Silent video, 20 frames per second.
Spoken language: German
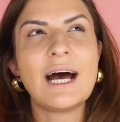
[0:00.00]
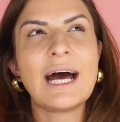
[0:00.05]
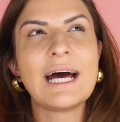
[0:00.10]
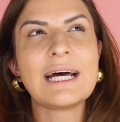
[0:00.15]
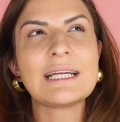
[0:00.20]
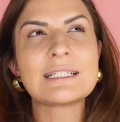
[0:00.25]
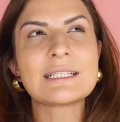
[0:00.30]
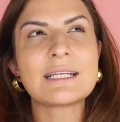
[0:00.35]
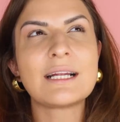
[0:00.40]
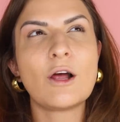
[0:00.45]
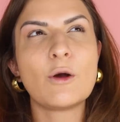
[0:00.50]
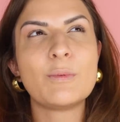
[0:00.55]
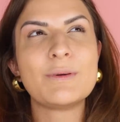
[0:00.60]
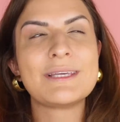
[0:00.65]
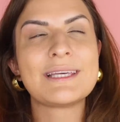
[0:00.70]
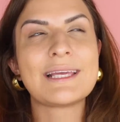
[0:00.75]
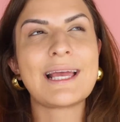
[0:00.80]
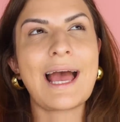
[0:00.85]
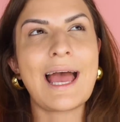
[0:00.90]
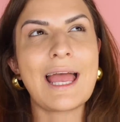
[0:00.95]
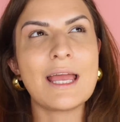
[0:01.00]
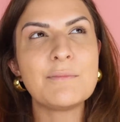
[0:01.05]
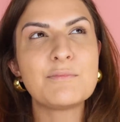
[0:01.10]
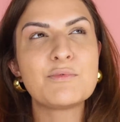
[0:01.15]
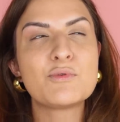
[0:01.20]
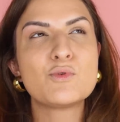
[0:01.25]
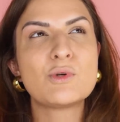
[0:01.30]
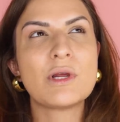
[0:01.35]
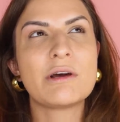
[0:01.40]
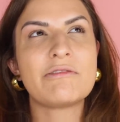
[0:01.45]
hat, glaube ich, kein
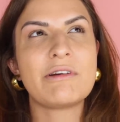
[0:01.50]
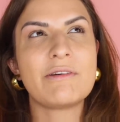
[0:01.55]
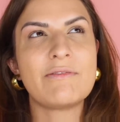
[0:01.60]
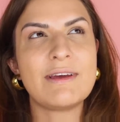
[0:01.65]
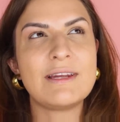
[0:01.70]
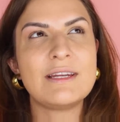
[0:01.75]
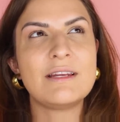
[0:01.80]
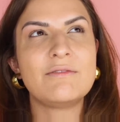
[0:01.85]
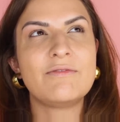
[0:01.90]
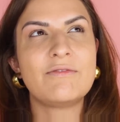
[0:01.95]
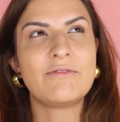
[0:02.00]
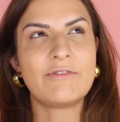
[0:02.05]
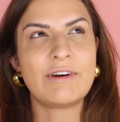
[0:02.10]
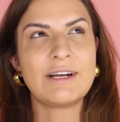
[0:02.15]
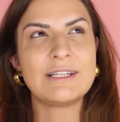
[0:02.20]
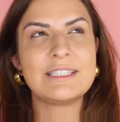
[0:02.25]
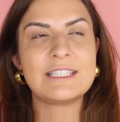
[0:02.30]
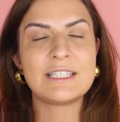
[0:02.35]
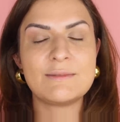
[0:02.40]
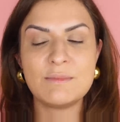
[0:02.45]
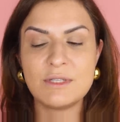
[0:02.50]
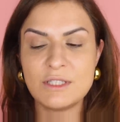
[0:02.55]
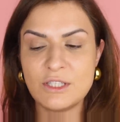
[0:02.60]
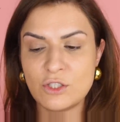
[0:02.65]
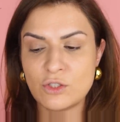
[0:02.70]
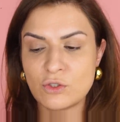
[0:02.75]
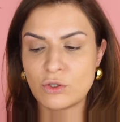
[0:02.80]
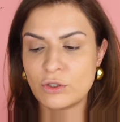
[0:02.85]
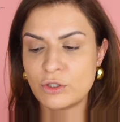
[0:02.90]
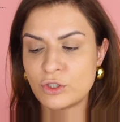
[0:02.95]
Puder verwendet, falls ich mich
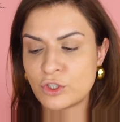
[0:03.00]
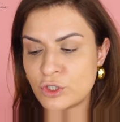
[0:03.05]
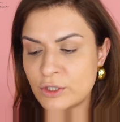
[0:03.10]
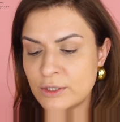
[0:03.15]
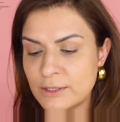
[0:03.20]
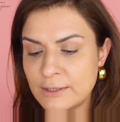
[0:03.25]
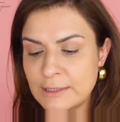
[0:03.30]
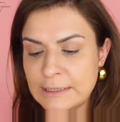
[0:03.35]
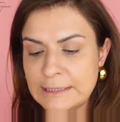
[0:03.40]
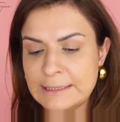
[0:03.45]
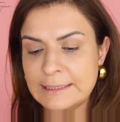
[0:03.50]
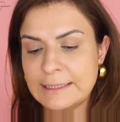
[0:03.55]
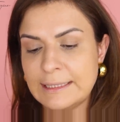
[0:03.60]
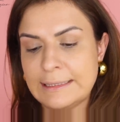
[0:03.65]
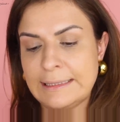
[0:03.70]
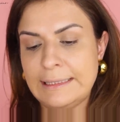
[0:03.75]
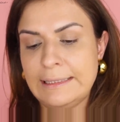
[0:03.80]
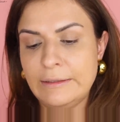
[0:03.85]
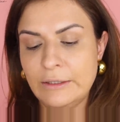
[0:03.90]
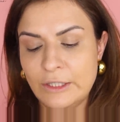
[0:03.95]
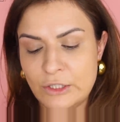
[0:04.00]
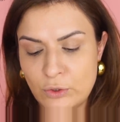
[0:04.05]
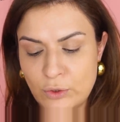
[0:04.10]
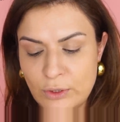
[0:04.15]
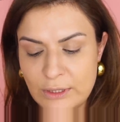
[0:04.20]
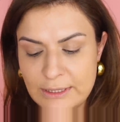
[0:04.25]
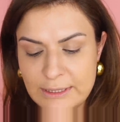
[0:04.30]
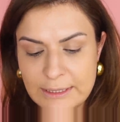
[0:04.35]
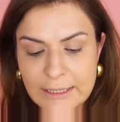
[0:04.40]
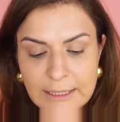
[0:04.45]
nicht täusche. Das geht
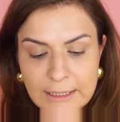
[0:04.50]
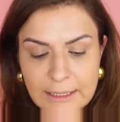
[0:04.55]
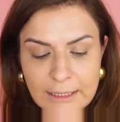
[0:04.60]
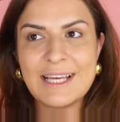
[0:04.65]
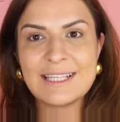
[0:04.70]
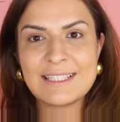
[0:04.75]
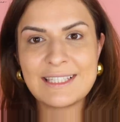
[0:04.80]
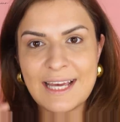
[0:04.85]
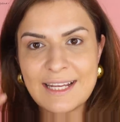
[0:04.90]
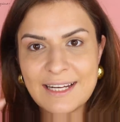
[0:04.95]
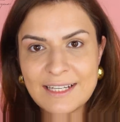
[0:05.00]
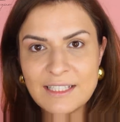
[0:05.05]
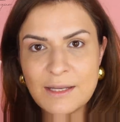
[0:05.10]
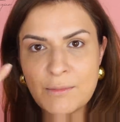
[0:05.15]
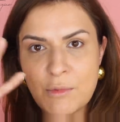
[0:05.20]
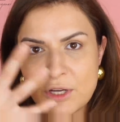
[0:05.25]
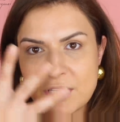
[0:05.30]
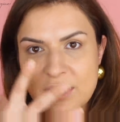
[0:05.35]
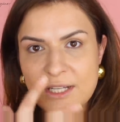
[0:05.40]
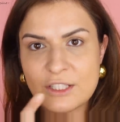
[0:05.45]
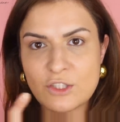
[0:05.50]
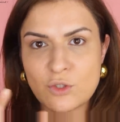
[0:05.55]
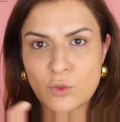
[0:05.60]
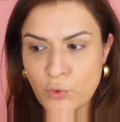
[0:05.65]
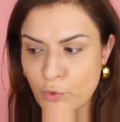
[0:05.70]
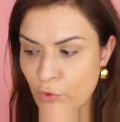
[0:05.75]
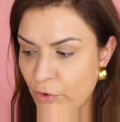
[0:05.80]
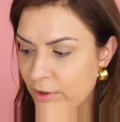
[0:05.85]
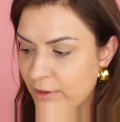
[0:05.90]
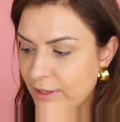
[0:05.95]
natürlich nicht. Es sei denn, ihr möchtet das so
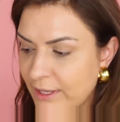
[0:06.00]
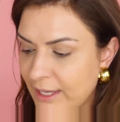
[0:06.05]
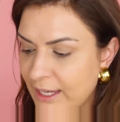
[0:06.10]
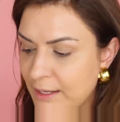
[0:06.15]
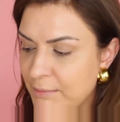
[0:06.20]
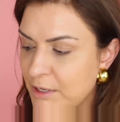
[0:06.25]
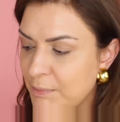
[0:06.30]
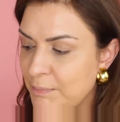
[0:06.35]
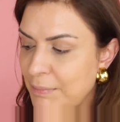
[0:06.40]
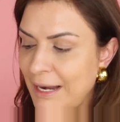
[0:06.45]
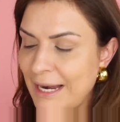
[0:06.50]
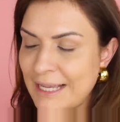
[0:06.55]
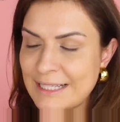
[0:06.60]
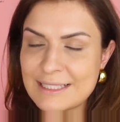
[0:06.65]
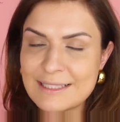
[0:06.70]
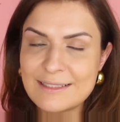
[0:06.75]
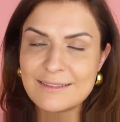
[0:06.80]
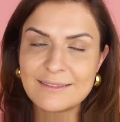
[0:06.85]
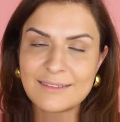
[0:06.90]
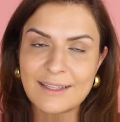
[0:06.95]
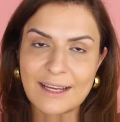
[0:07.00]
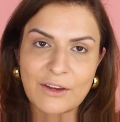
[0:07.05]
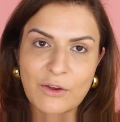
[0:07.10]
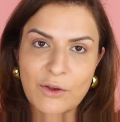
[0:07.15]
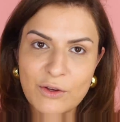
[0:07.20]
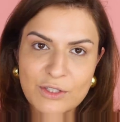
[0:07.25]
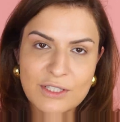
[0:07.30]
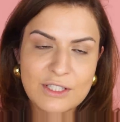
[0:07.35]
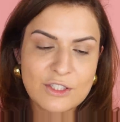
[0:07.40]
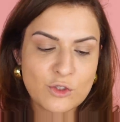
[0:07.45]
cremig belassen, dann
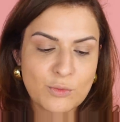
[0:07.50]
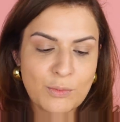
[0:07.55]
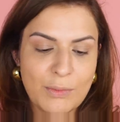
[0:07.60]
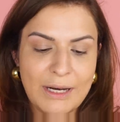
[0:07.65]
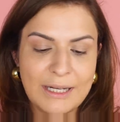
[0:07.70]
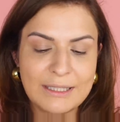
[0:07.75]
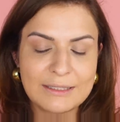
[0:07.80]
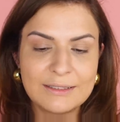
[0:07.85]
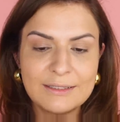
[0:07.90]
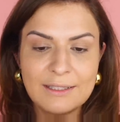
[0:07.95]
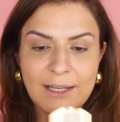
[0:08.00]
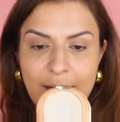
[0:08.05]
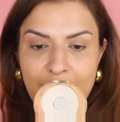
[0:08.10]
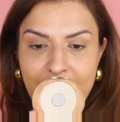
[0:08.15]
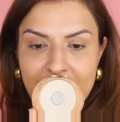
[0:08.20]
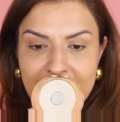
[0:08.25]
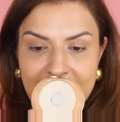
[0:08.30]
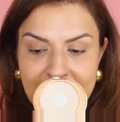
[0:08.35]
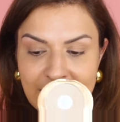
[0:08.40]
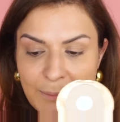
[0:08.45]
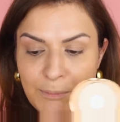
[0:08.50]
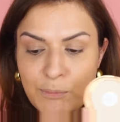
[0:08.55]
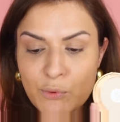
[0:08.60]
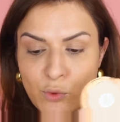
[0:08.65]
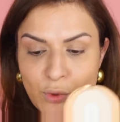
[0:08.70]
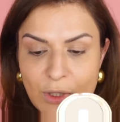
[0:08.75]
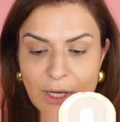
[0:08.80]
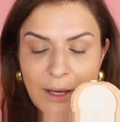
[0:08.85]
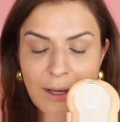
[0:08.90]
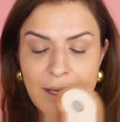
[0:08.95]
könnt ihr das so belassen. Aber ich
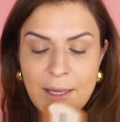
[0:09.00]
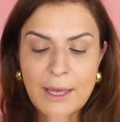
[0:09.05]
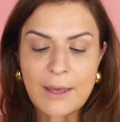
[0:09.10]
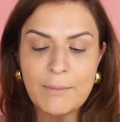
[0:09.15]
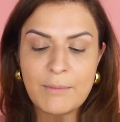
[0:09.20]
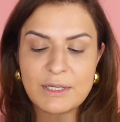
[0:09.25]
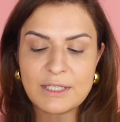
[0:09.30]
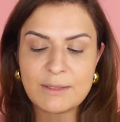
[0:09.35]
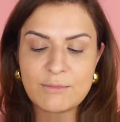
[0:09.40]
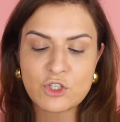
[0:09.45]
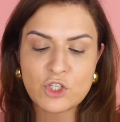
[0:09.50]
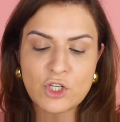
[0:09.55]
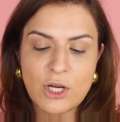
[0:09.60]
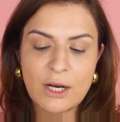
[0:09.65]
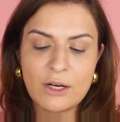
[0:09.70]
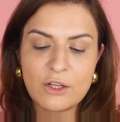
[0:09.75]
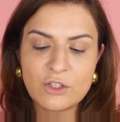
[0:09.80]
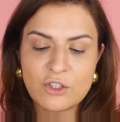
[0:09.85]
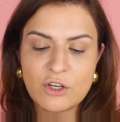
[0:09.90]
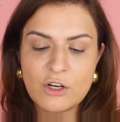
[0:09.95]
puder mit dem Charlotte